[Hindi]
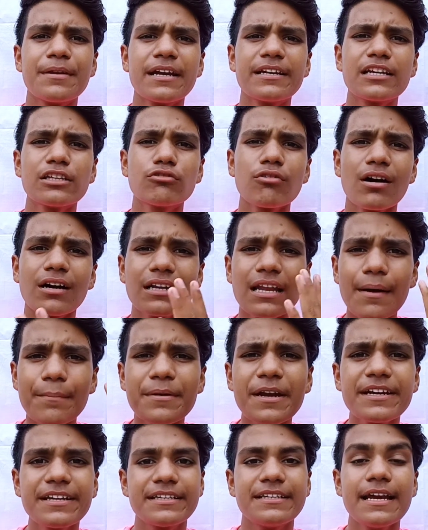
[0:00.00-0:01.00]
अपडेट की तो अगला
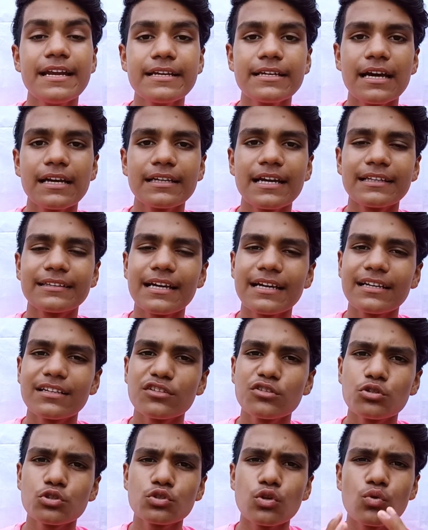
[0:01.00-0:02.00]
अपडेट ये निकल के आता है
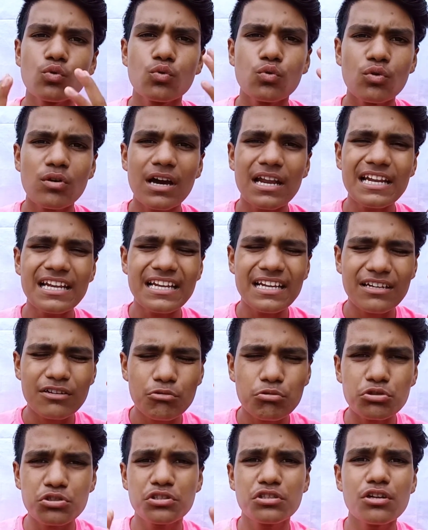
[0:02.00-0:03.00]
कि दोस्तों गूगल
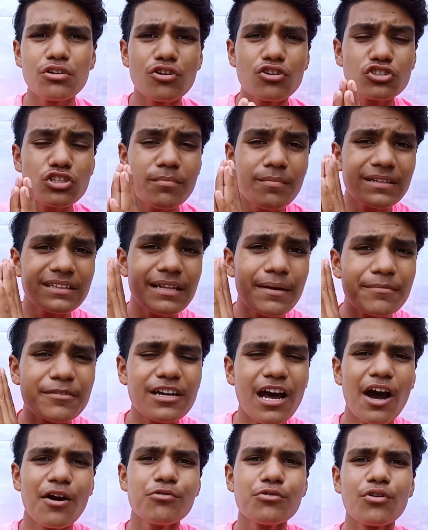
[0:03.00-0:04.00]
कुछ दिनों से
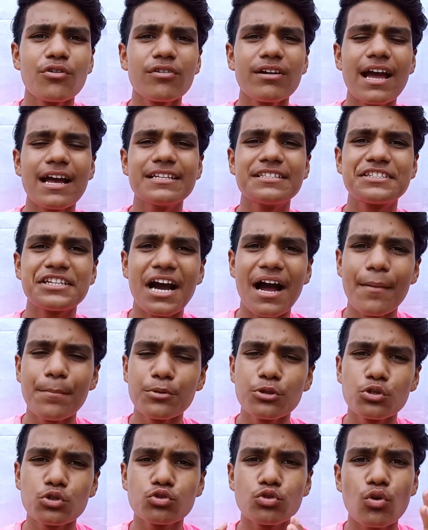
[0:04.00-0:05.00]
मतलब डाउन हो गया है जहाँ
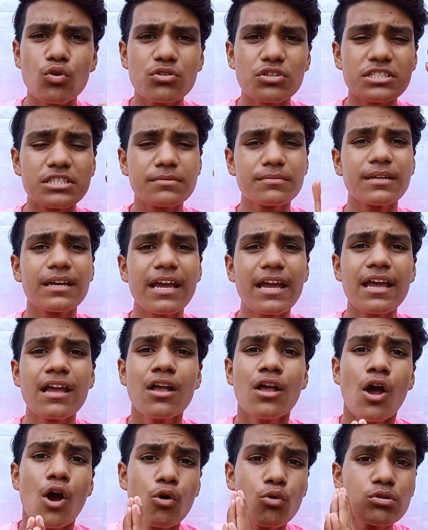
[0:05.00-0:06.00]
पे दोस्तों इसके
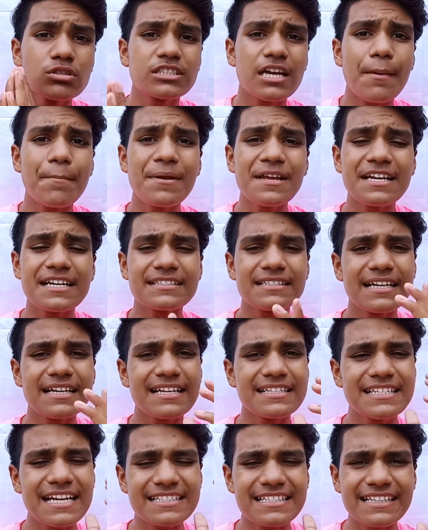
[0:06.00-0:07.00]
कुछ एप्लीकेशन
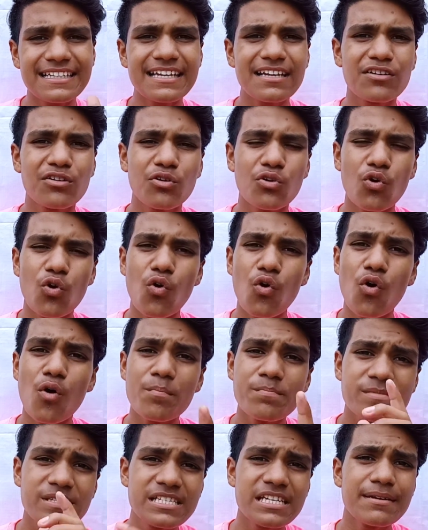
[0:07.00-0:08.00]
है जैसे कि
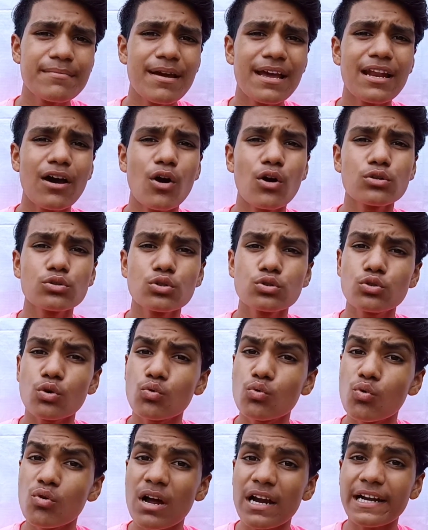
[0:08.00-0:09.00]
क्रोम जी और
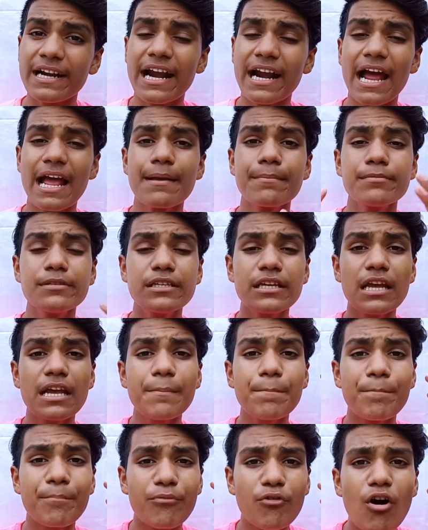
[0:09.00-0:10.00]
दोस्तों गूगल ड्राइव
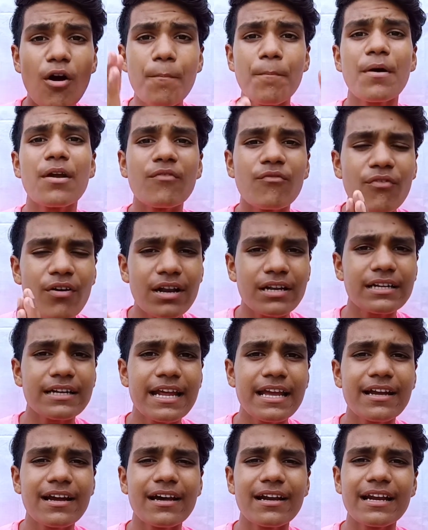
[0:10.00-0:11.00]
ये प्रॉपर वर्क
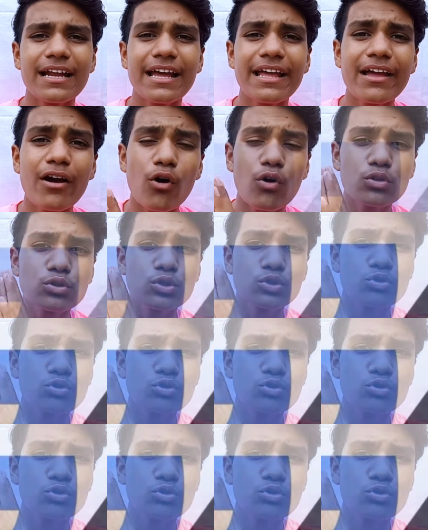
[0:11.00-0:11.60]
नहीं कर रहे हैं और